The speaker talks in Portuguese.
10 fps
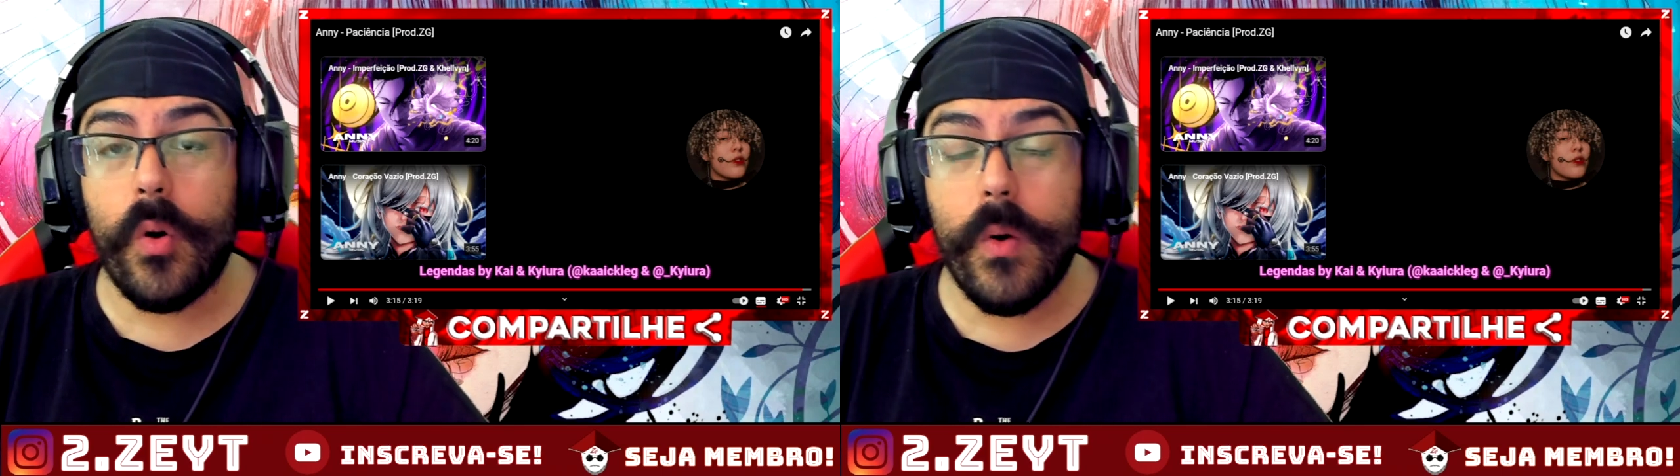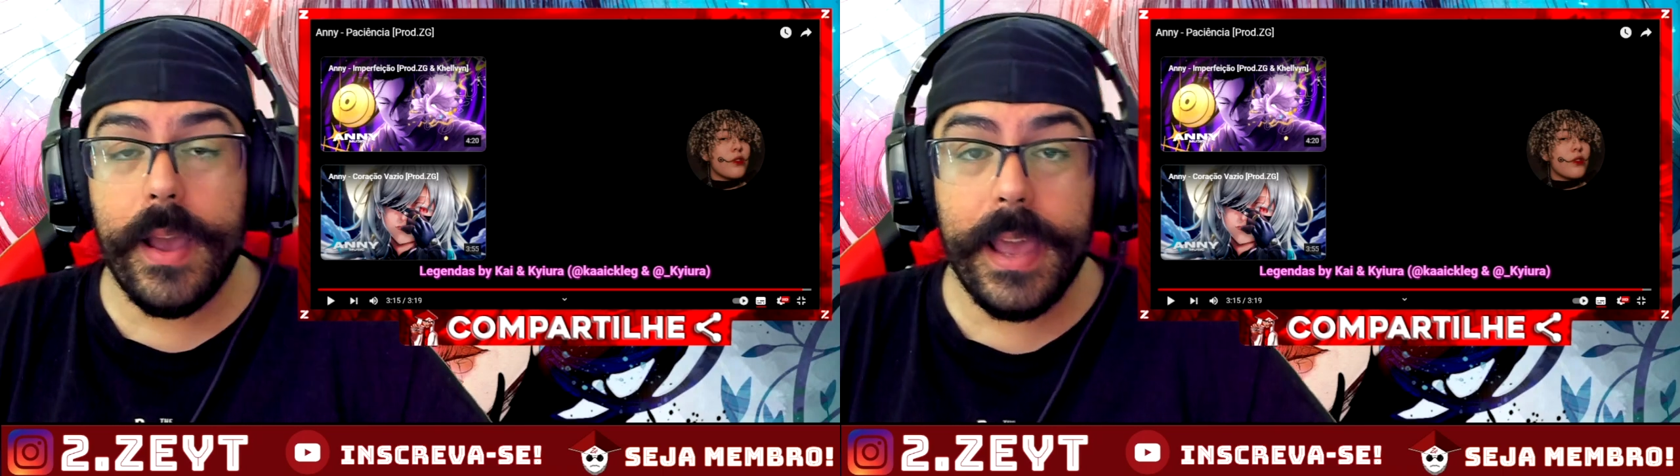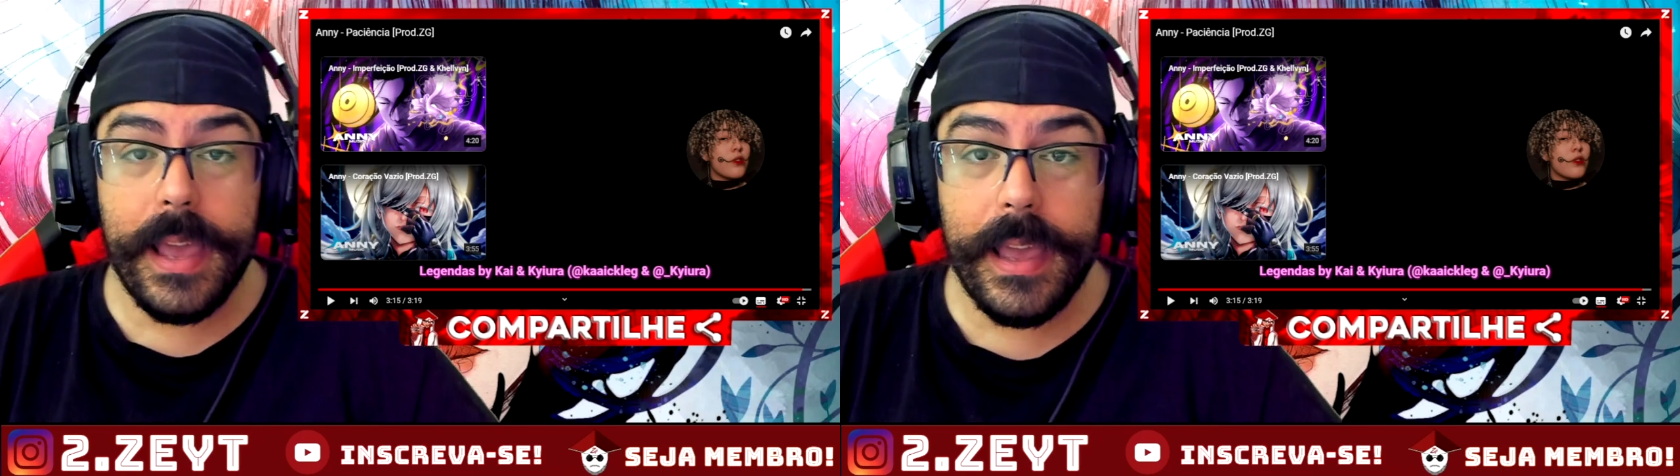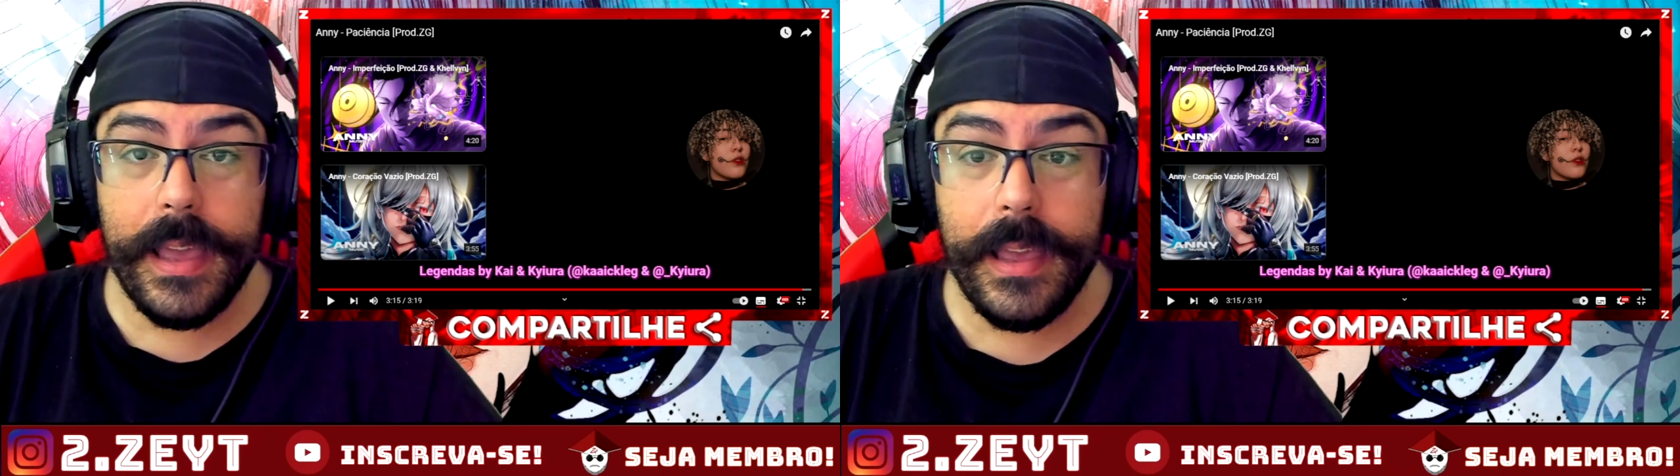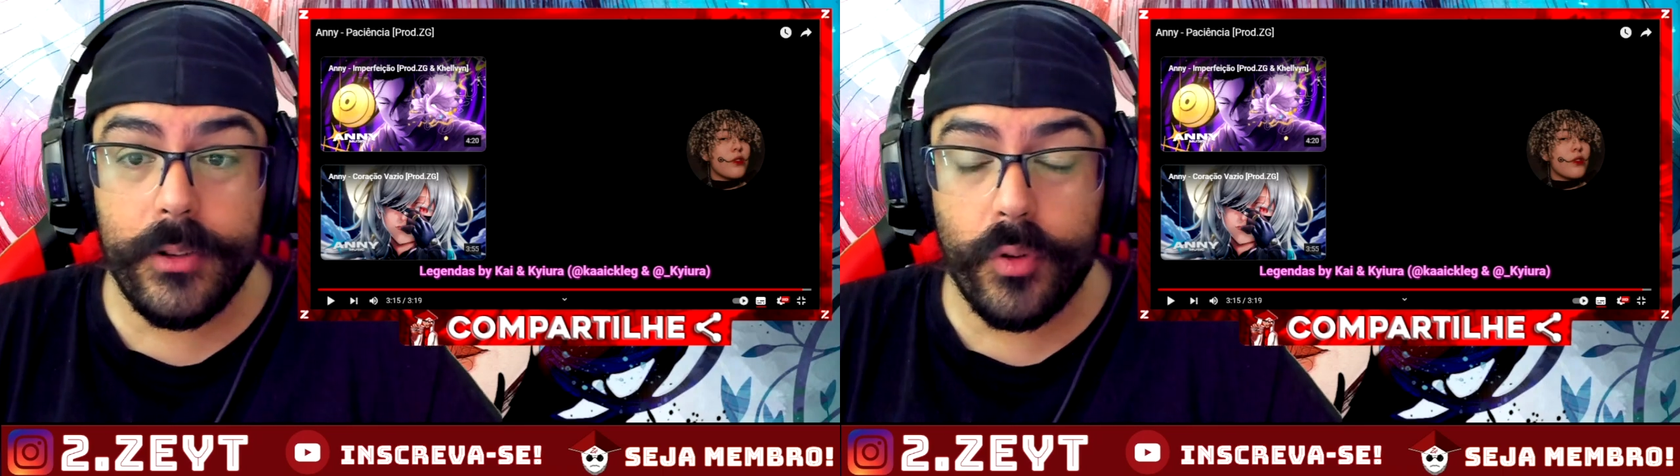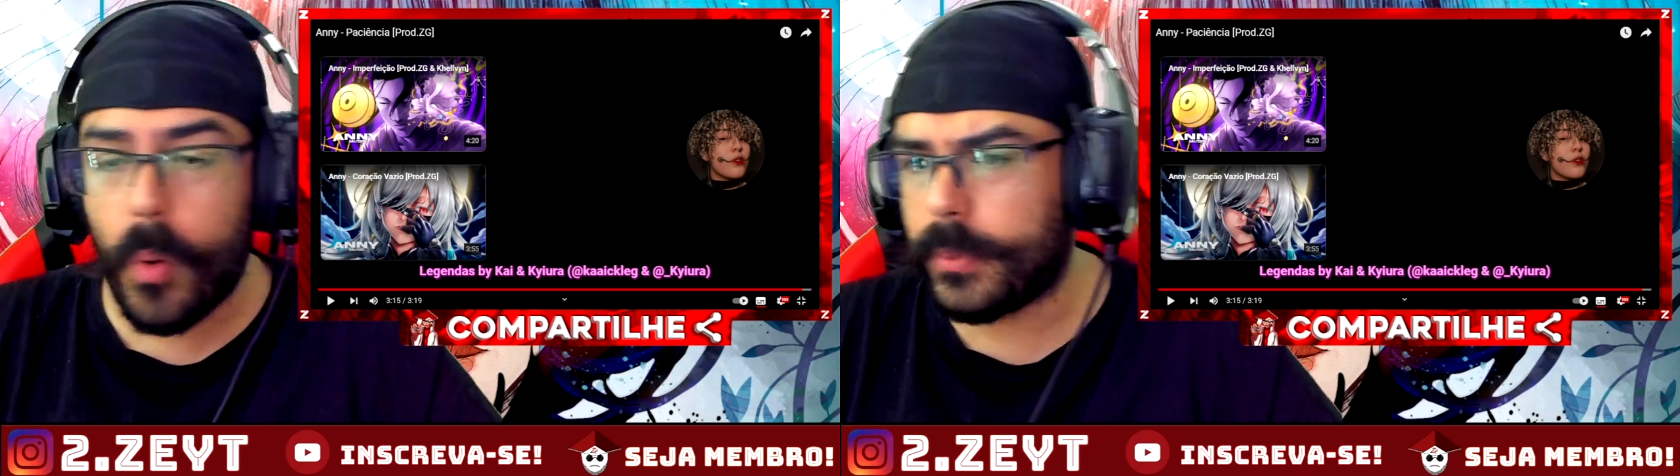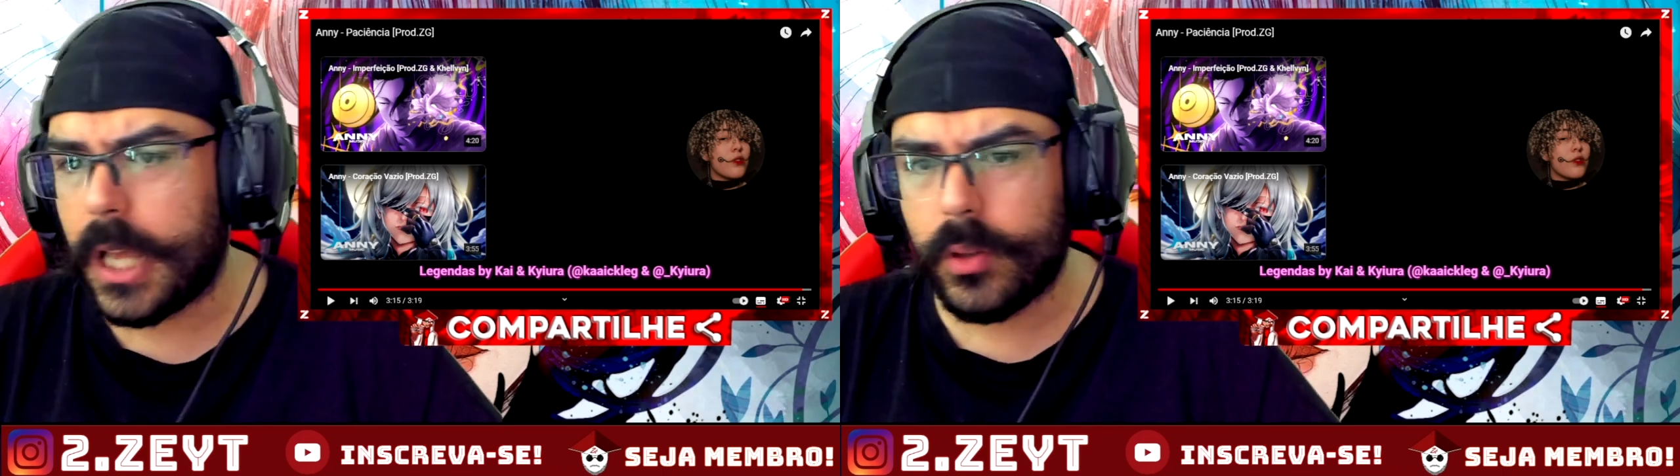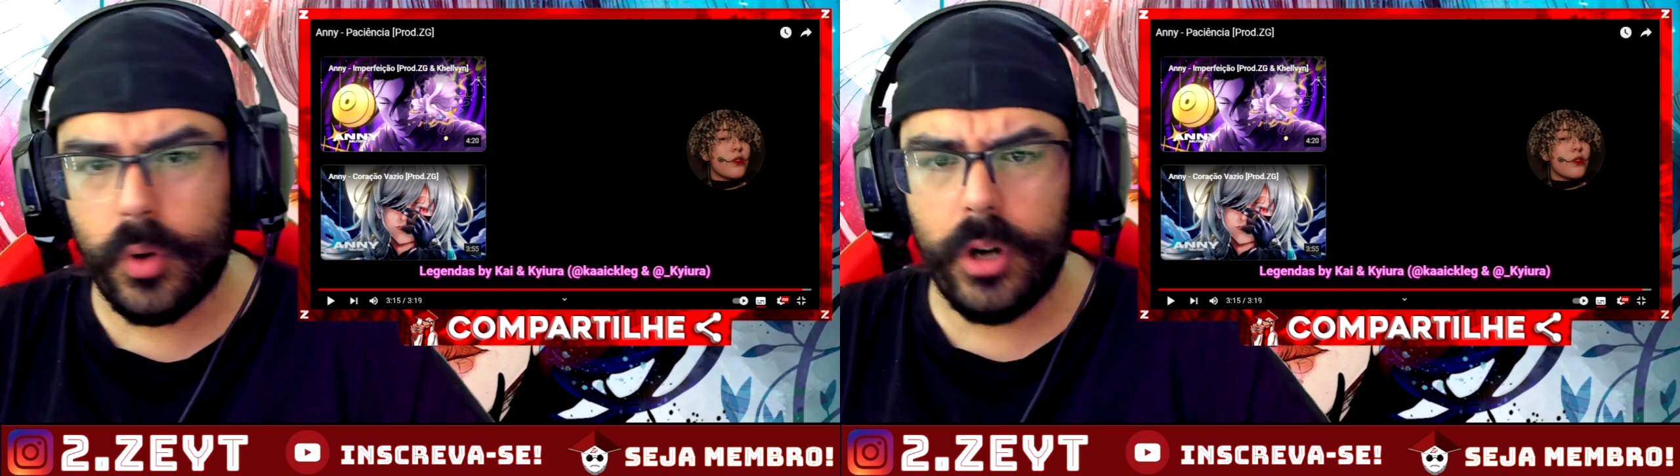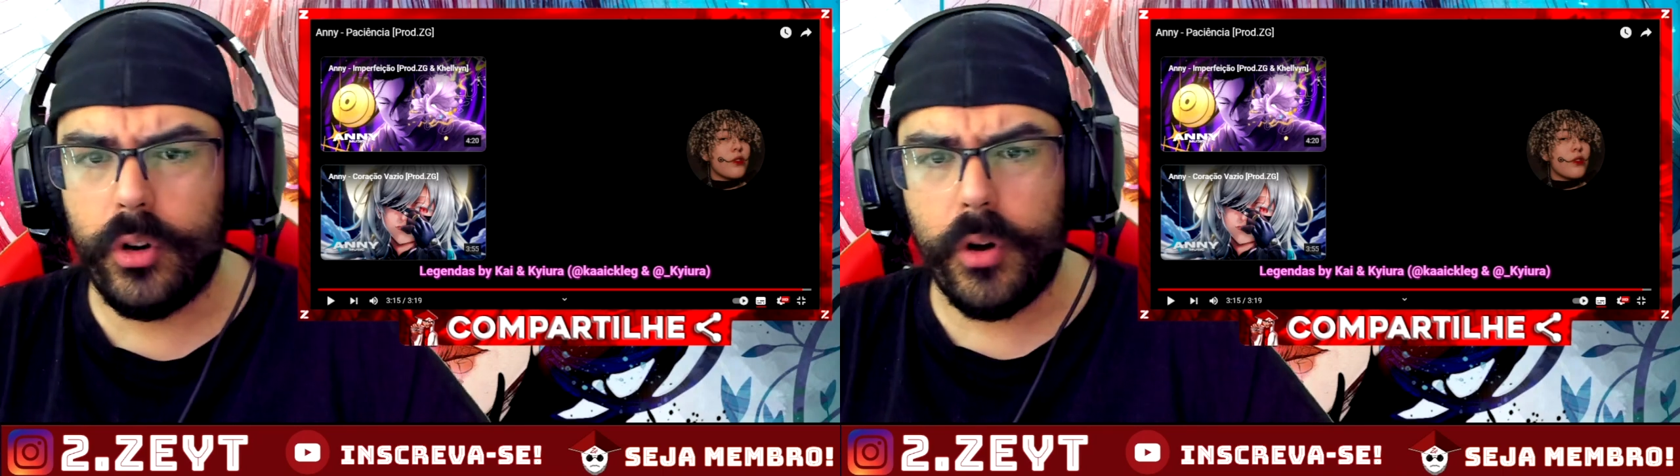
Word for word: ou é de computador